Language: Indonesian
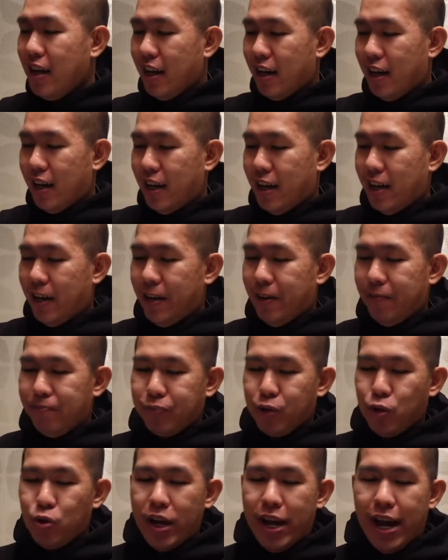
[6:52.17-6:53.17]

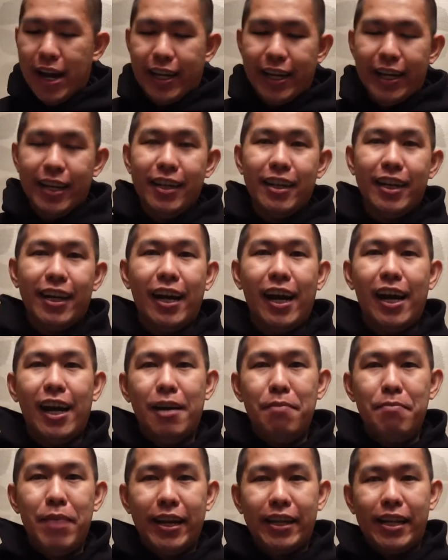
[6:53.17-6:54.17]
Um, gue yakin
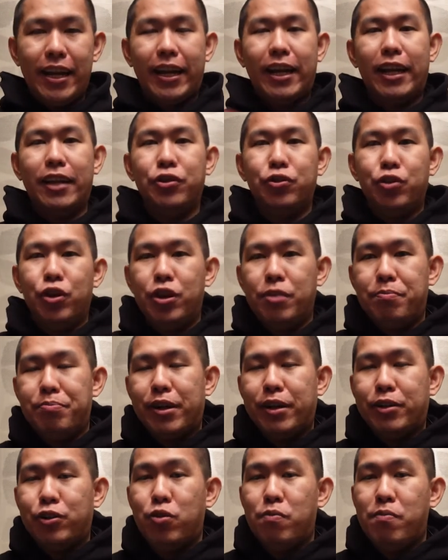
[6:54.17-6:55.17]
uh, baik dari kalian juga udah
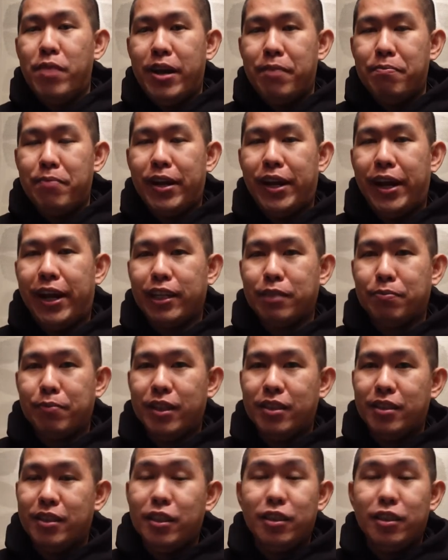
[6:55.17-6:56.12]
pernah nyobain Panda Express.